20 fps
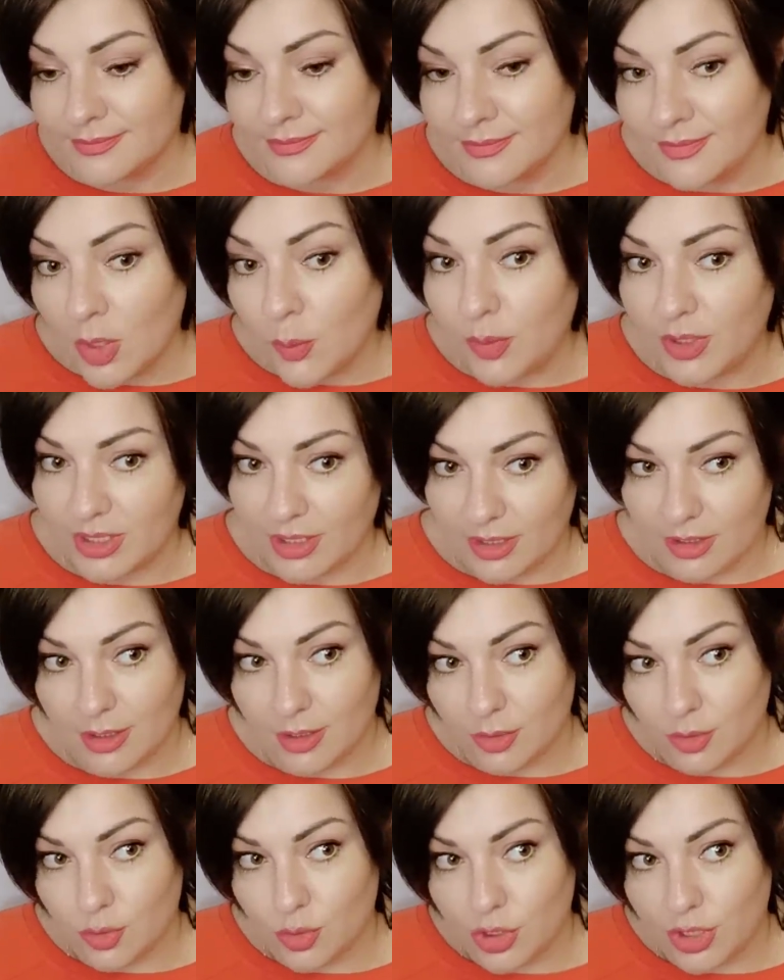Приятная
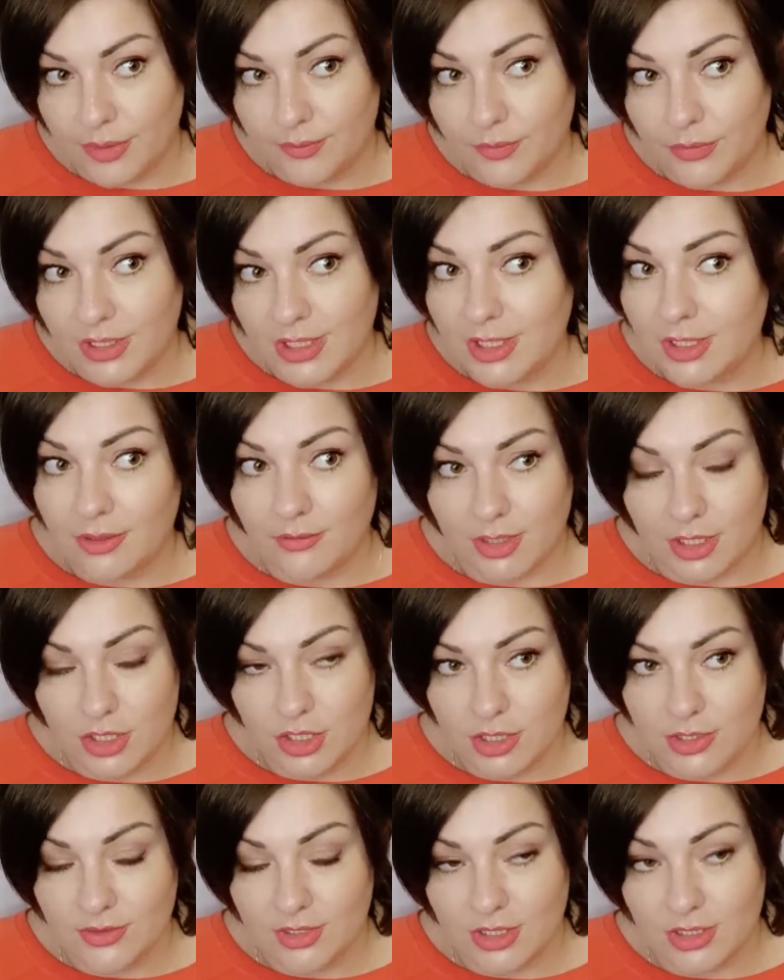душка.
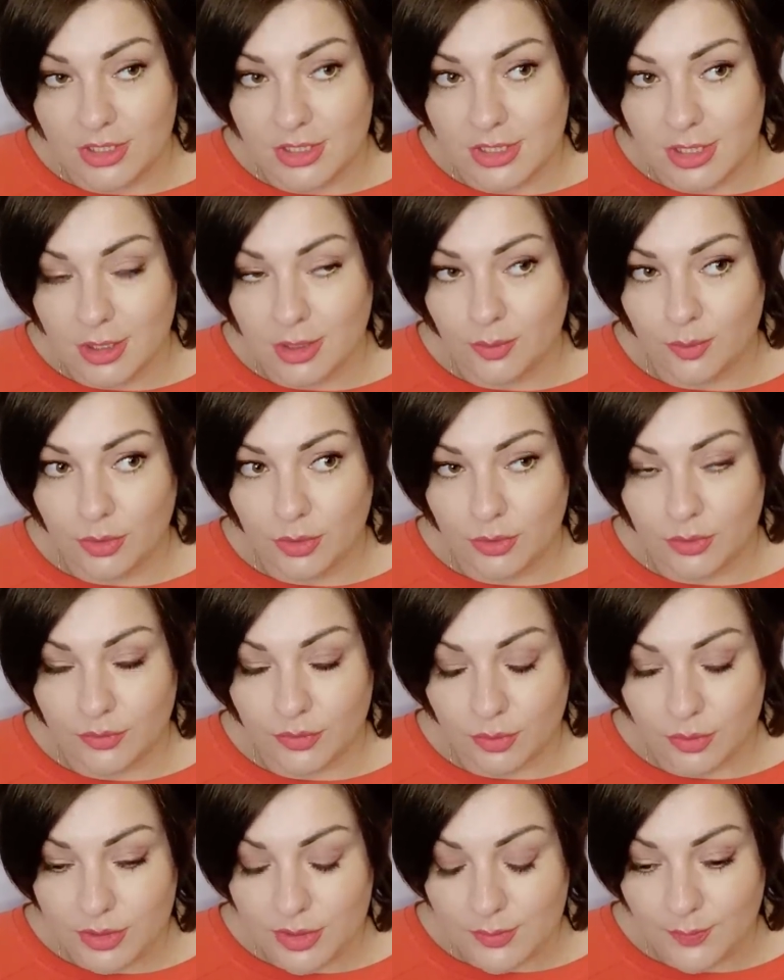Ненавязчивая, не сильно бьет в
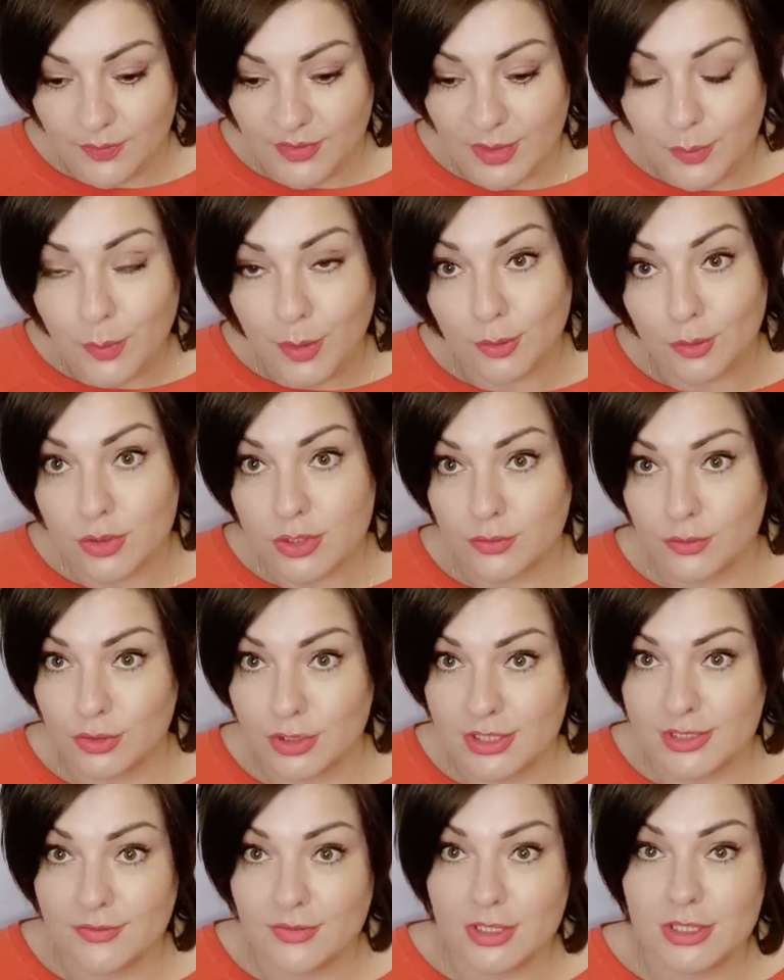нос. И похож вот
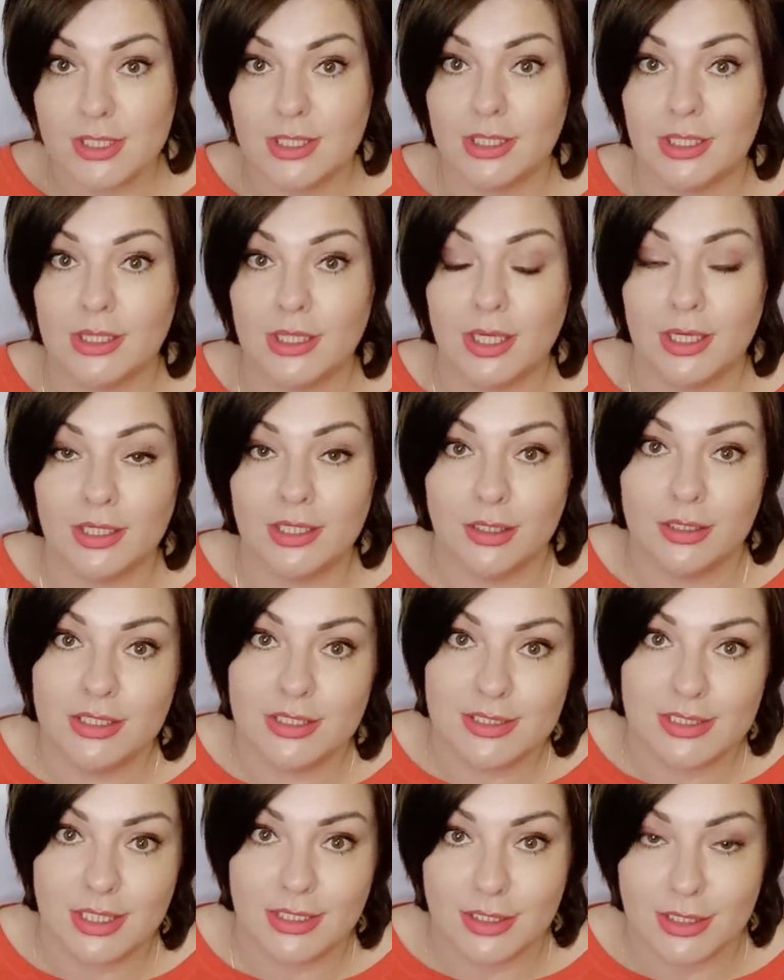действительно на
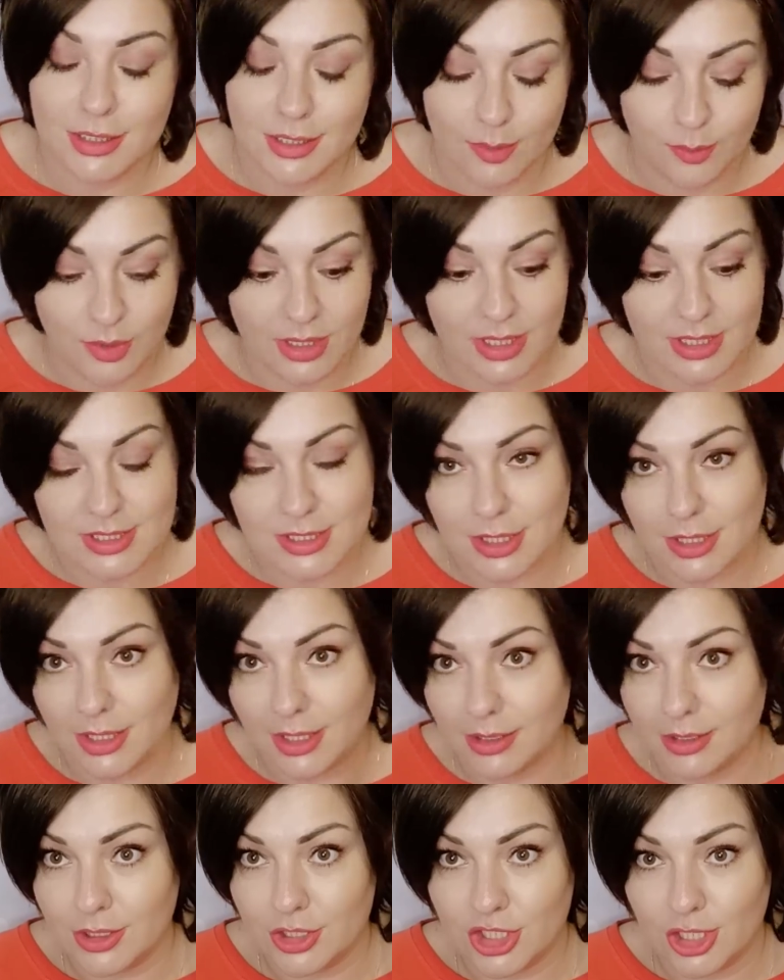кондиционер для белья с органой.
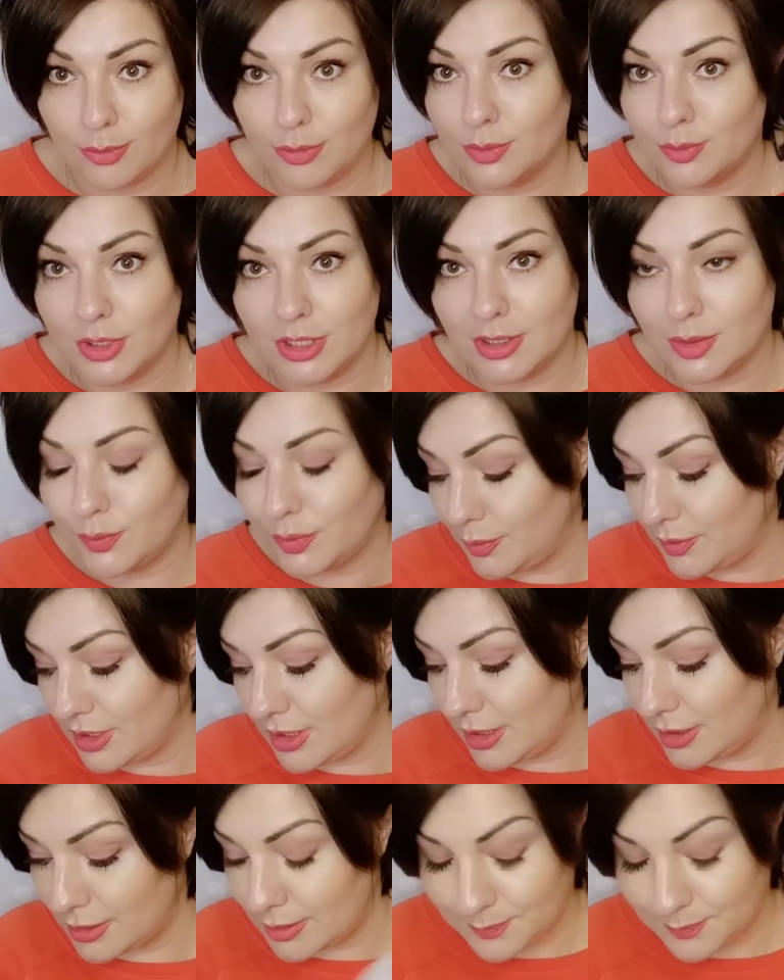Чем-то мне напоминает.